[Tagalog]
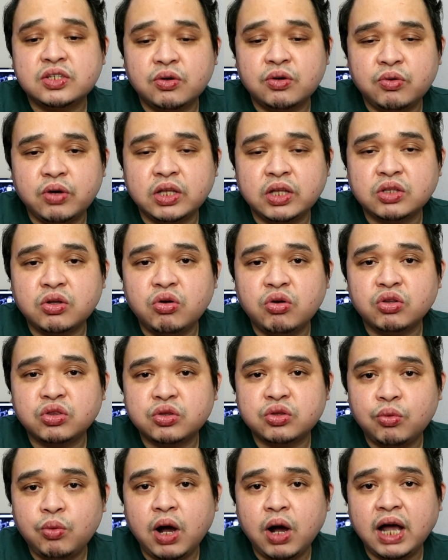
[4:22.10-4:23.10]
So,
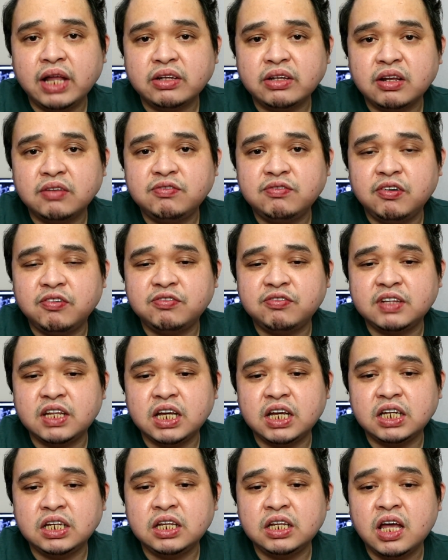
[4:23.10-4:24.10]
itong
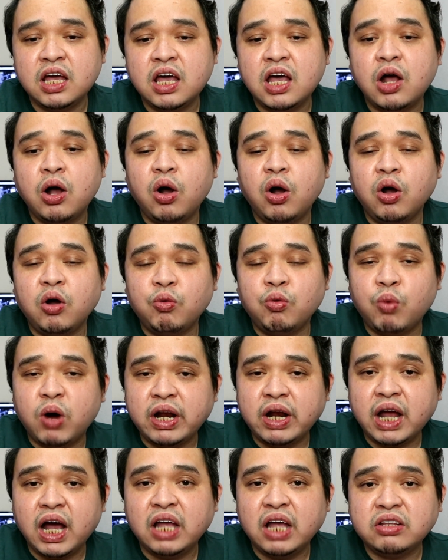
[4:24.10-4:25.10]
215,
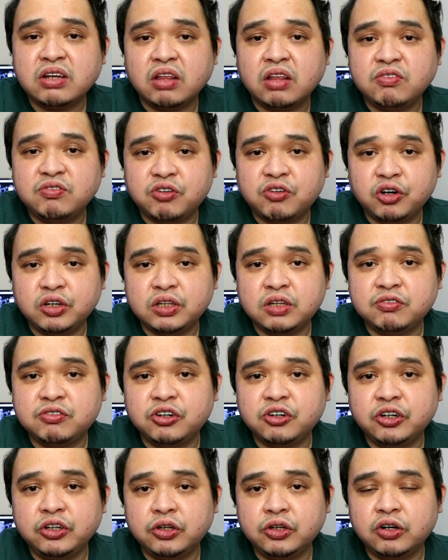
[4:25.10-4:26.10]

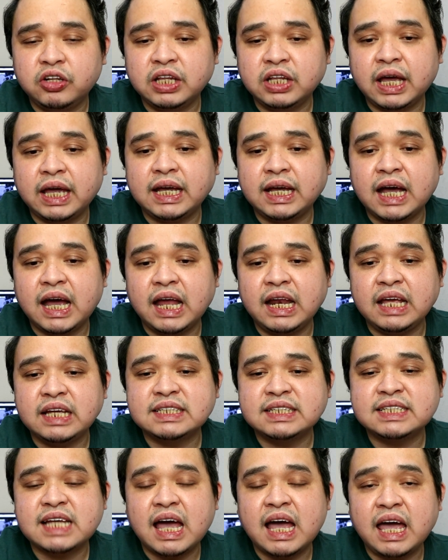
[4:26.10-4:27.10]
144 doon ay
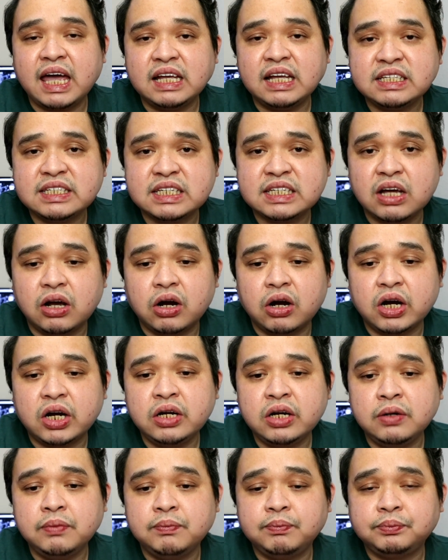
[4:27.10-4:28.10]
galing sa
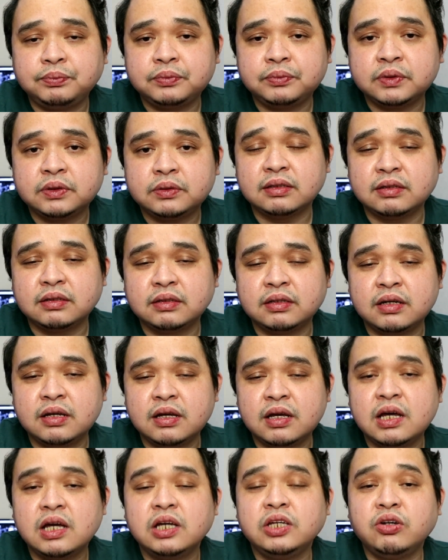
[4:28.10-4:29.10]
NCR,
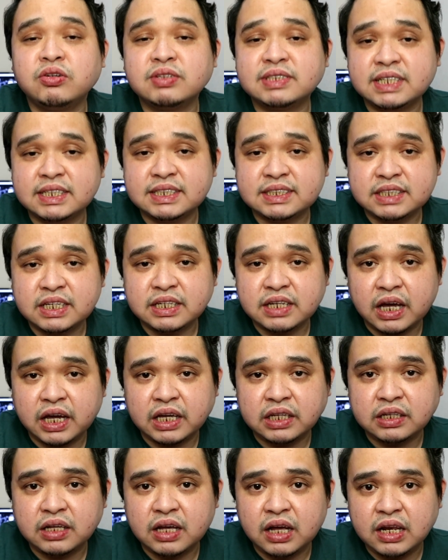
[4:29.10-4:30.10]
yung
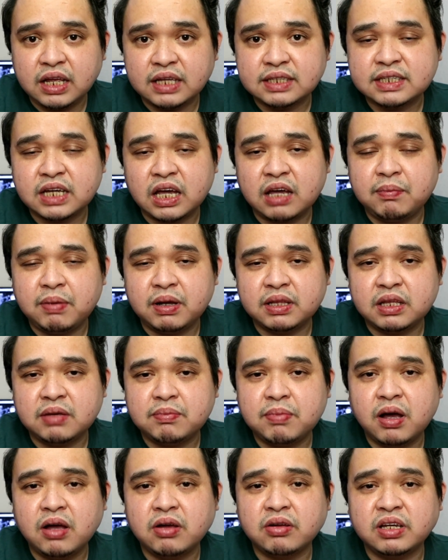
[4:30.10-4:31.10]
69 galing sa iba't
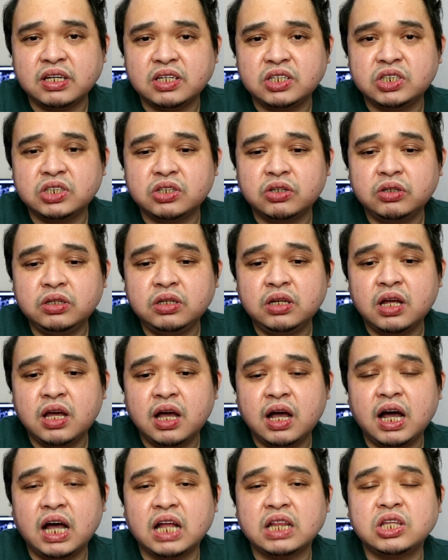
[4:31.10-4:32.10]
ibang region,
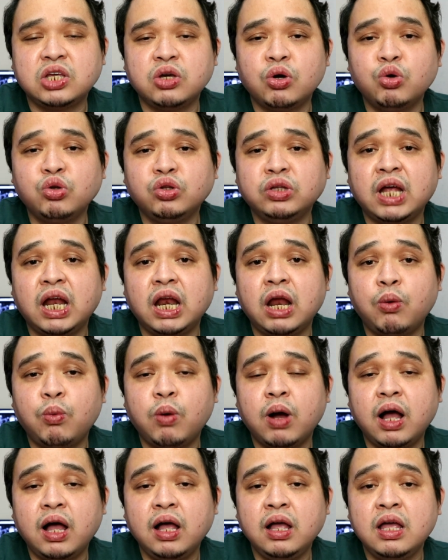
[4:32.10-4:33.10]
at yung
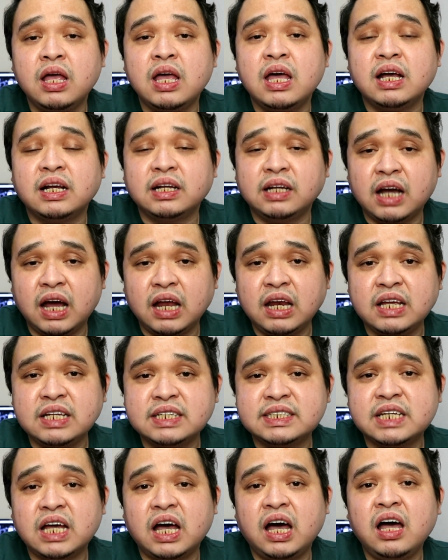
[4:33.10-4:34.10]
dalawa
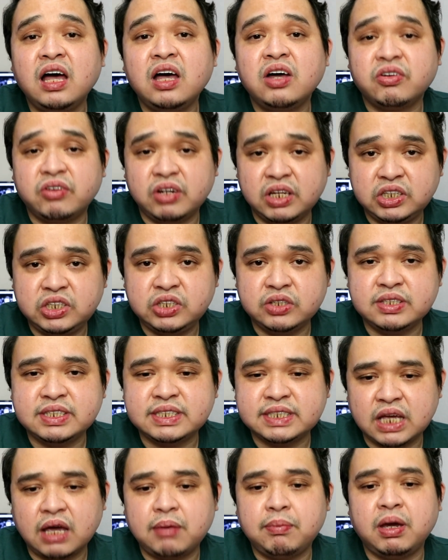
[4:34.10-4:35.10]
galing sa
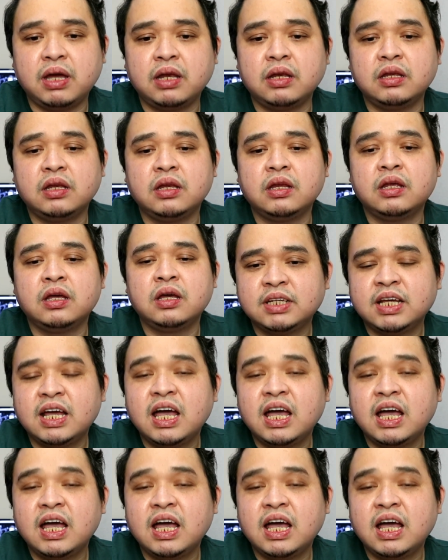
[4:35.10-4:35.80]
Region 7.